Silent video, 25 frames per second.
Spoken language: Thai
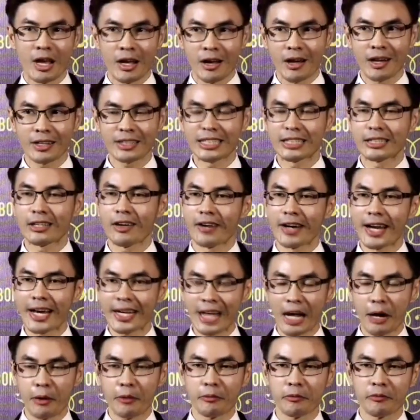ก็ติดต่อได้
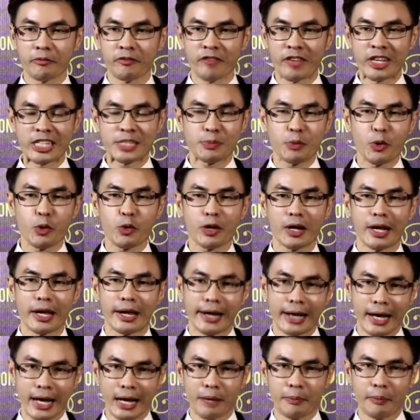ทาง Facebook เล
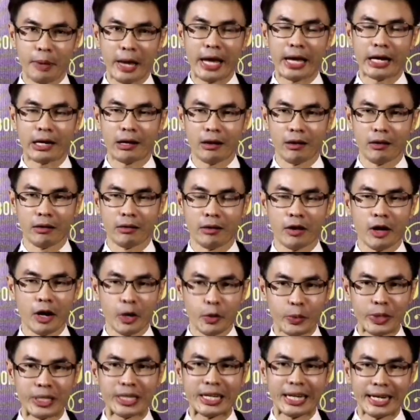ยนะครับเพจของก
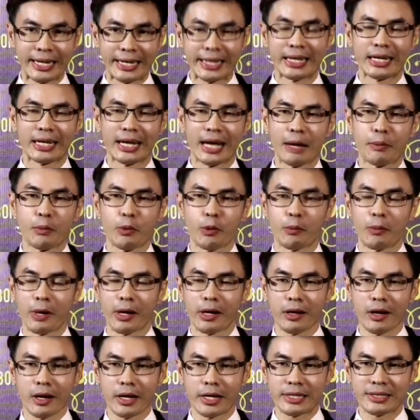รวินคลินิกครับผม
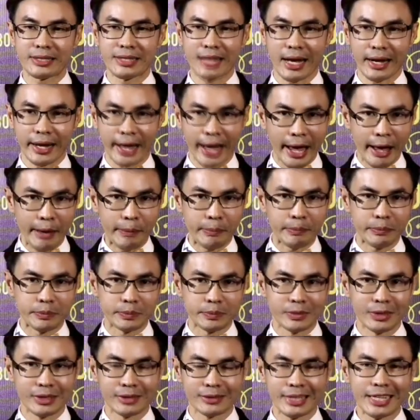แล้วก็ Instagram
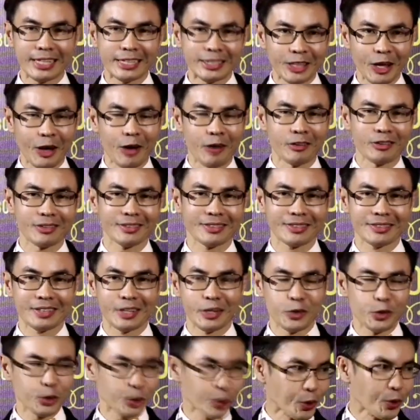TikTok
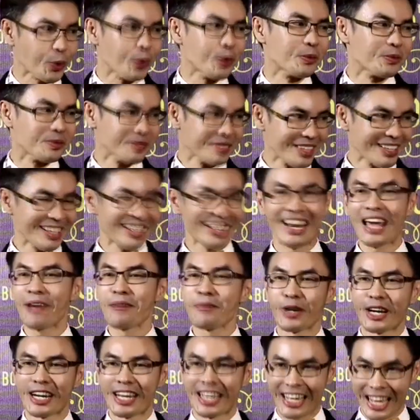YouTube ได้
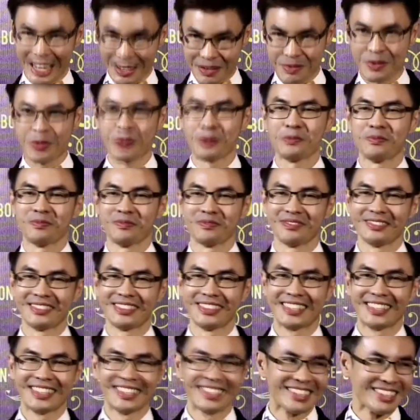หมดเลยครับผมทุกช่อง
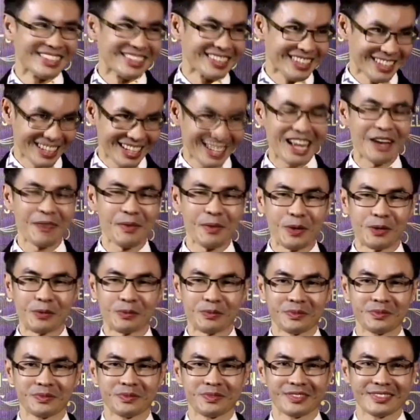ทางจริงๆนะครับครับผมข
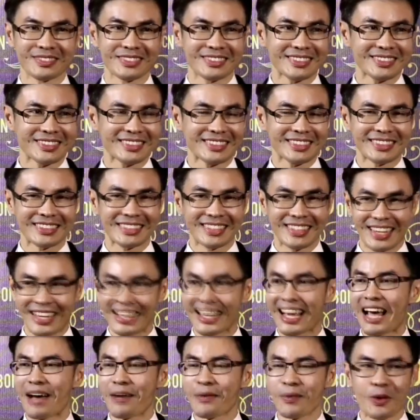อบคุณคุณหมอค่ะ
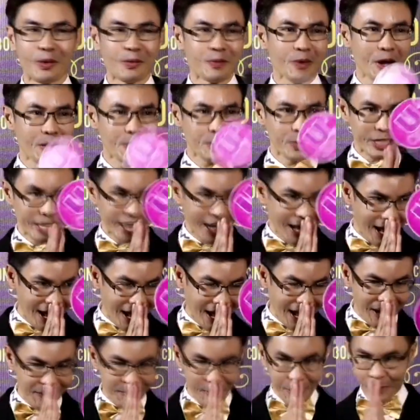ครับผมขอบคุณ
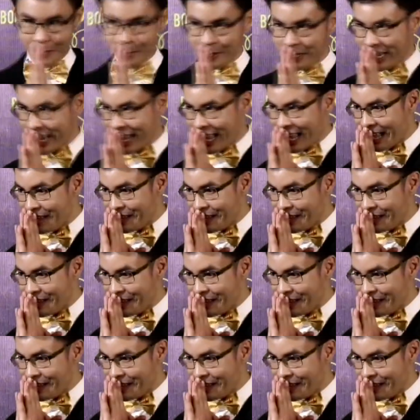ครับ